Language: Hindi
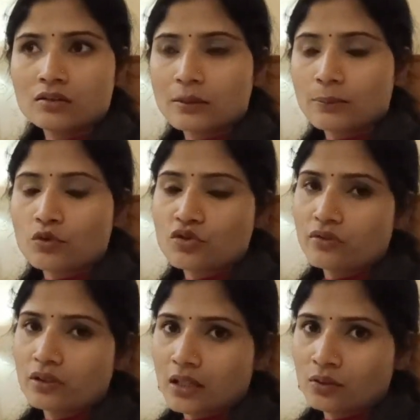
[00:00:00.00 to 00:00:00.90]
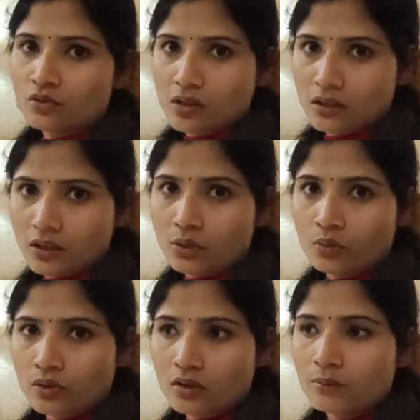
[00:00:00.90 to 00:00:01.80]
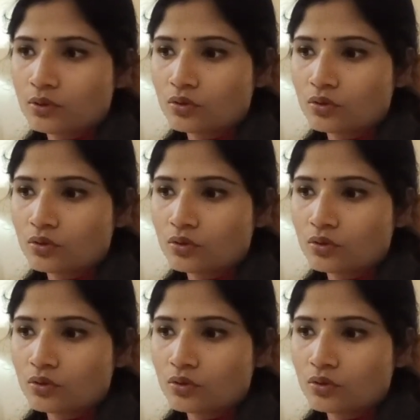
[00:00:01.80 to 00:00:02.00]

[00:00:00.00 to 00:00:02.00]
सब कुछ फिर देहरादून जाके ही होगा अभी